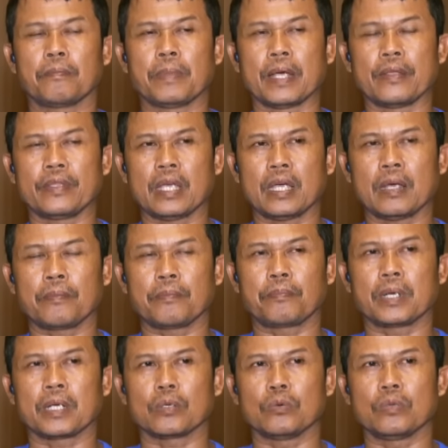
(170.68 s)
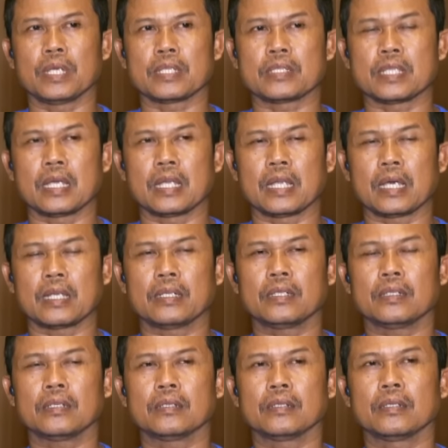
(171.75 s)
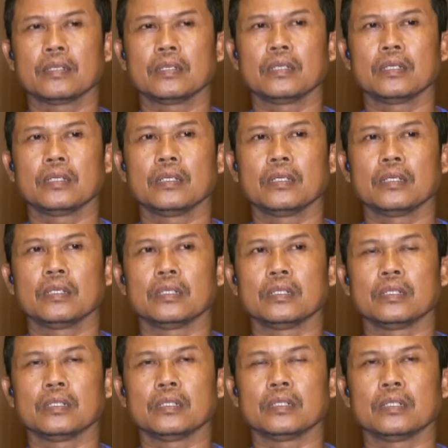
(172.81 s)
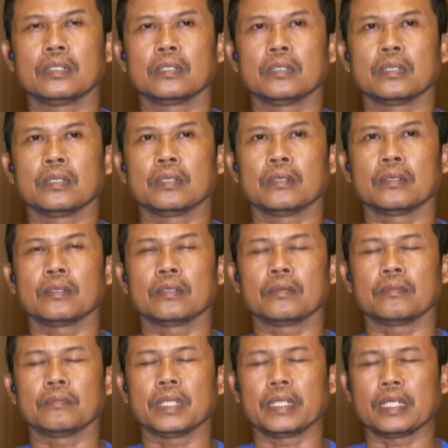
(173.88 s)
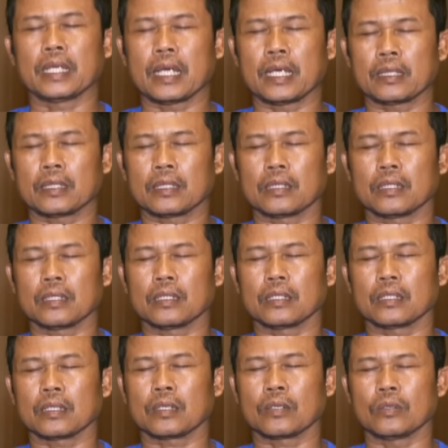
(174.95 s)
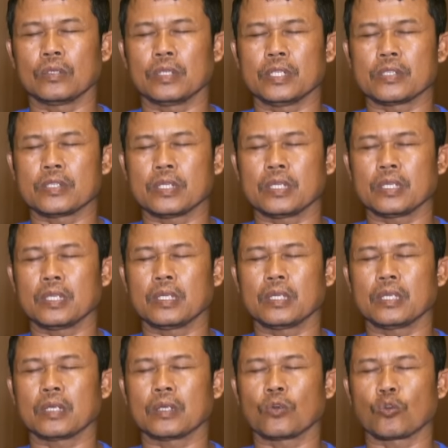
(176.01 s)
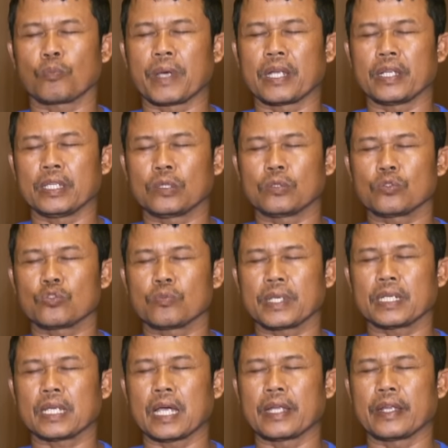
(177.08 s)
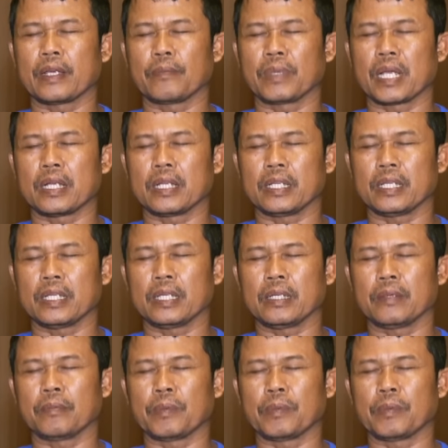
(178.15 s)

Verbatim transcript: banyak pengguna jalan eh, melihat kondisi korban itu cuman nggak ada yang berani